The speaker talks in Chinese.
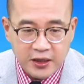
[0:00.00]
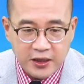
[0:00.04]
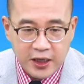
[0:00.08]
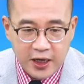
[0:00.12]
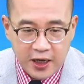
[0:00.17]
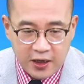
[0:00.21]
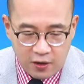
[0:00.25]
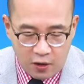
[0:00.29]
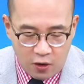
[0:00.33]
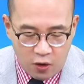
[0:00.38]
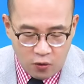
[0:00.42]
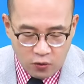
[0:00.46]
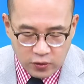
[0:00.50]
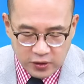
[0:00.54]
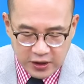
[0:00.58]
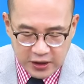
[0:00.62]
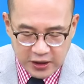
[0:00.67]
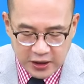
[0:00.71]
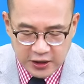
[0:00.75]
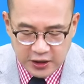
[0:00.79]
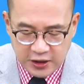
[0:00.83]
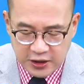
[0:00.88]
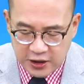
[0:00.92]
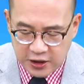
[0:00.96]
天
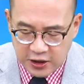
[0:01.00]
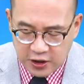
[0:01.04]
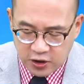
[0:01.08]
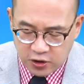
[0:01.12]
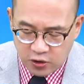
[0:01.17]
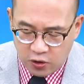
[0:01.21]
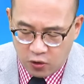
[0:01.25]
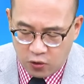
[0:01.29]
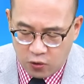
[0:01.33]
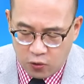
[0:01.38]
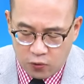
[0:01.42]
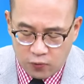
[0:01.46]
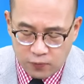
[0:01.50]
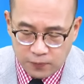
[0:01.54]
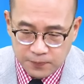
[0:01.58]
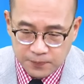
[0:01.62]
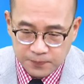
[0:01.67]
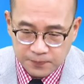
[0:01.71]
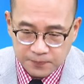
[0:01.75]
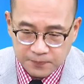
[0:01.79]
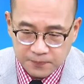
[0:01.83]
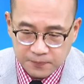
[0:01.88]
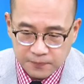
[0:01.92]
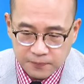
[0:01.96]
OTC 收，
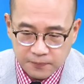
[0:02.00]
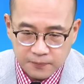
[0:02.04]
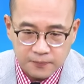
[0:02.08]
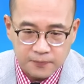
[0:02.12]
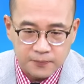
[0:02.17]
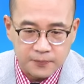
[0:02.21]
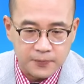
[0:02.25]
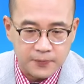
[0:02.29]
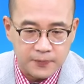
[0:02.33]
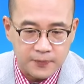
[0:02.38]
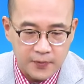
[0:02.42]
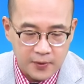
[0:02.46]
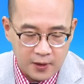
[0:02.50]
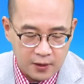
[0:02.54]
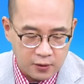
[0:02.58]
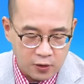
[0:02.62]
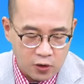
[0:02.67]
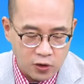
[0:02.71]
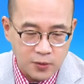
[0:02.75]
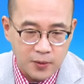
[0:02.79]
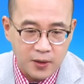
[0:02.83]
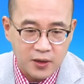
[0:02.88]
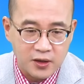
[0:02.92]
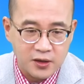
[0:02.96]

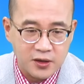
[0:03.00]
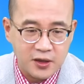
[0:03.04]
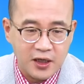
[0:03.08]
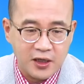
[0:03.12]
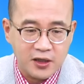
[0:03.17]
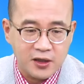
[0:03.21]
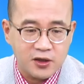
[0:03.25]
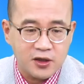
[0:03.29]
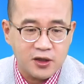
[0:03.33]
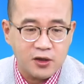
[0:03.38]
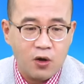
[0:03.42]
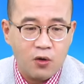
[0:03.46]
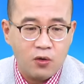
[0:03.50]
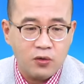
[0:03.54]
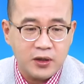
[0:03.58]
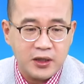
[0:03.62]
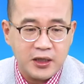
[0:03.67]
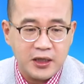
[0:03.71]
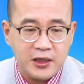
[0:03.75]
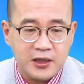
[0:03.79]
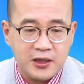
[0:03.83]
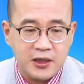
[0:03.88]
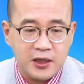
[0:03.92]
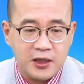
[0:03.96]
好重要。今天
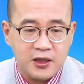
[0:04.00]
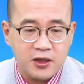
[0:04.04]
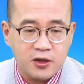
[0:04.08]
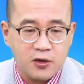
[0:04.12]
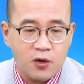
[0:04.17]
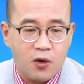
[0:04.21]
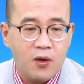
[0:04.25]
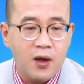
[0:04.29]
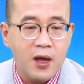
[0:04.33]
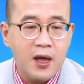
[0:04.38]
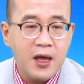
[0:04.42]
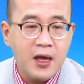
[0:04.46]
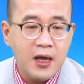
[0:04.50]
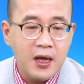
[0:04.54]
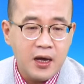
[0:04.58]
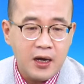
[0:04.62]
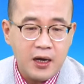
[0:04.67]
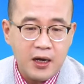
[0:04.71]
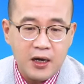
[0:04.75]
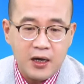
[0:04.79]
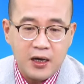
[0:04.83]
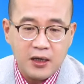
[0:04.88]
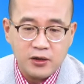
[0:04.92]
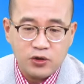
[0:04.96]
OTC 收
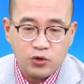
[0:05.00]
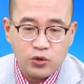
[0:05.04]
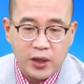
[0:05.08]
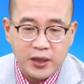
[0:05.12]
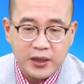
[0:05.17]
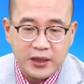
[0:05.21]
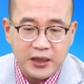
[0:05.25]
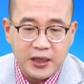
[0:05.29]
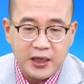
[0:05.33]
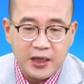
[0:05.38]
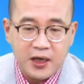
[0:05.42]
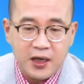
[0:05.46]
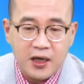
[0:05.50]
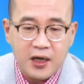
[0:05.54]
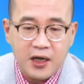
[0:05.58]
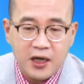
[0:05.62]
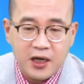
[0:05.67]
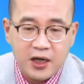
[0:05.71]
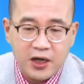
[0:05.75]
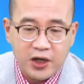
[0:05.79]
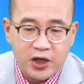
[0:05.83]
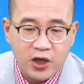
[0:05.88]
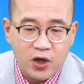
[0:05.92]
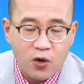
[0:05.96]
最低
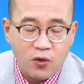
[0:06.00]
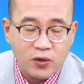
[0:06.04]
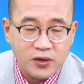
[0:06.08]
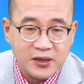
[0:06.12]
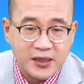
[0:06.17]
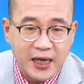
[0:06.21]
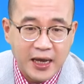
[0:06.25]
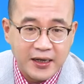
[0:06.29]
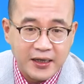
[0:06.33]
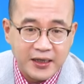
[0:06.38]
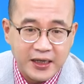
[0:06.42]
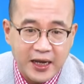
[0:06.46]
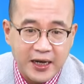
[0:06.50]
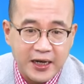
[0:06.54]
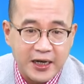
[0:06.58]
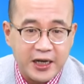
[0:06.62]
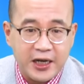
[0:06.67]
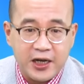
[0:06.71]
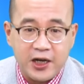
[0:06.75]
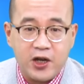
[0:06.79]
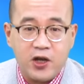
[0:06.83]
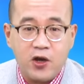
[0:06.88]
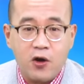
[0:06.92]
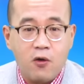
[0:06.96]

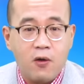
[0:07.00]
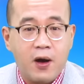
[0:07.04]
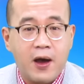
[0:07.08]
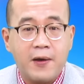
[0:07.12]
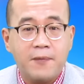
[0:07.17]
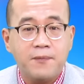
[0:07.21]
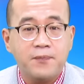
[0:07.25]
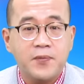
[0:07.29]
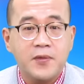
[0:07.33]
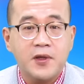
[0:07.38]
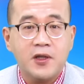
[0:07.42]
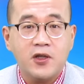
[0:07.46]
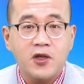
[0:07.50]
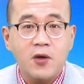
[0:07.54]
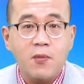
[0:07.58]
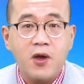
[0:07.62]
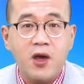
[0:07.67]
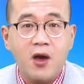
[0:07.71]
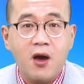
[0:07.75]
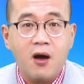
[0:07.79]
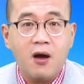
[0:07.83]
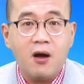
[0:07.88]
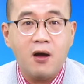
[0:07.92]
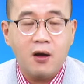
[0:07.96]
263.06啊。 有没
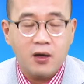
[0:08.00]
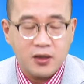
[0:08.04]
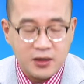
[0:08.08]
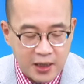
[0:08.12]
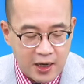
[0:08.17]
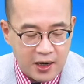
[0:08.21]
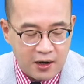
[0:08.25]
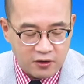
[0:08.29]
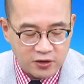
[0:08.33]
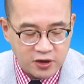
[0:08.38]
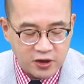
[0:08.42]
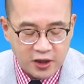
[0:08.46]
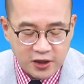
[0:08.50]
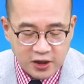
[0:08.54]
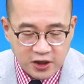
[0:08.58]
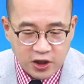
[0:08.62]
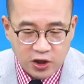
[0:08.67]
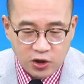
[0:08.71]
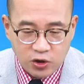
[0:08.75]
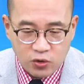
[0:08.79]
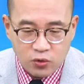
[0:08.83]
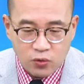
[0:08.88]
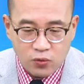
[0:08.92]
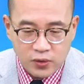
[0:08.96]
有？姜老师的
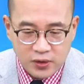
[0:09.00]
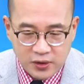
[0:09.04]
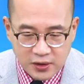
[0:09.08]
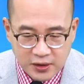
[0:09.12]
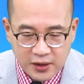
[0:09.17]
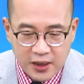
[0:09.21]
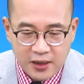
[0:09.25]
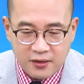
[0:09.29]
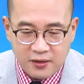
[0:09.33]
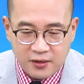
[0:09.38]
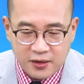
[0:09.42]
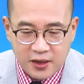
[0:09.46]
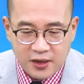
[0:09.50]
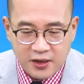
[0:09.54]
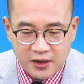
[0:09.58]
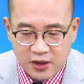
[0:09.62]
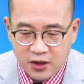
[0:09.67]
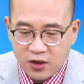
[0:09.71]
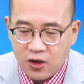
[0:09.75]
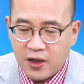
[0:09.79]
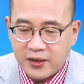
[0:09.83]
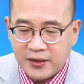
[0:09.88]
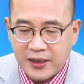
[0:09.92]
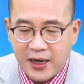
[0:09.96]
技术真的
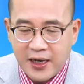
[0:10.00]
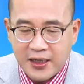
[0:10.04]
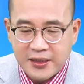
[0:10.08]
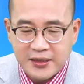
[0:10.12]
是有很大的